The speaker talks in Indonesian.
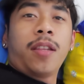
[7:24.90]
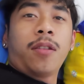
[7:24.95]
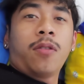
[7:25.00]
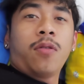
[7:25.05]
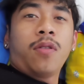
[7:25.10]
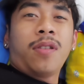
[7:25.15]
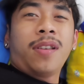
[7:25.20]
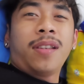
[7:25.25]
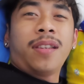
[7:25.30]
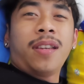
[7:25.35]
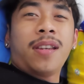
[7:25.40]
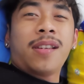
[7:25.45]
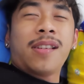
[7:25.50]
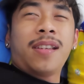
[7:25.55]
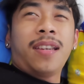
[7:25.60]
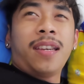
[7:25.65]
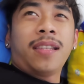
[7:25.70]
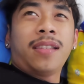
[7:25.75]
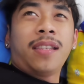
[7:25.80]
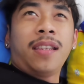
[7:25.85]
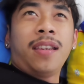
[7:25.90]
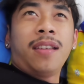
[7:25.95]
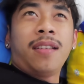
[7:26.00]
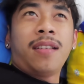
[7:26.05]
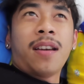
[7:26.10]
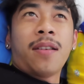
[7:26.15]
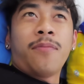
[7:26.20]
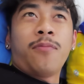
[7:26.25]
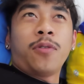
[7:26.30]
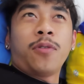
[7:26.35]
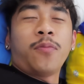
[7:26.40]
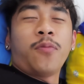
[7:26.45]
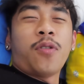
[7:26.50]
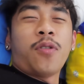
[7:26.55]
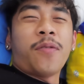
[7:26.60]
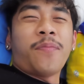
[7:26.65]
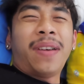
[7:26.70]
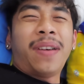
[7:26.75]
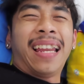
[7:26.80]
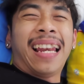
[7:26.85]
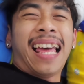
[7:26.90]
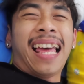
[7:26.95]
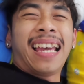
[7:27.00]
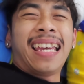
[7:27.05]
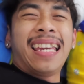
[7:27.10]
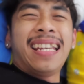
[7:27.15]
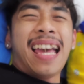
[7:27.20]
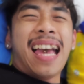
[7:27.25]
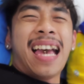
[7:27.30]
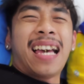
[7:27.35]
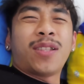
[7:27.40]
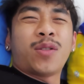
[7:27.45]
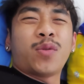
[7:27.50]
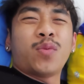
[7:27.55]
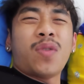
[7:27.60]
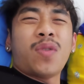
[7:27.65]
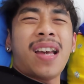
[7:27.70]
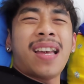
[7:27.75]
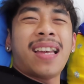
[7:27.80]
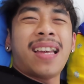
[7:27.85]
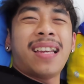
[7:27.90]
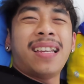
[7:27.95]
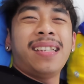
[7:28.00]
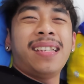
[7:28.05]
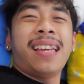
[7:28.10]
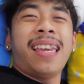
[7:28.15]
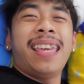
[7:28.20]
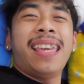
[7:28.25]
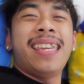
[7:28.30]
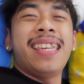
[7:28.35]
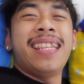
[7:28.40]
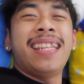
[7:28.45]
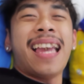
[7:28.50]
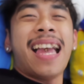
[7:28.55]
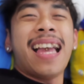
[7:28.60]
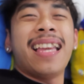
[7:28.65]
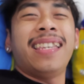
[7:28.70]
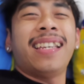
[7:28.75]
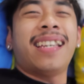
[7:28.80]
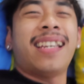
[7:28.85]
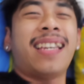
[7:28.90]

gitu guys ya kegiatannya gabut mau ngapain lagi dah tuh ah, kayak gini aja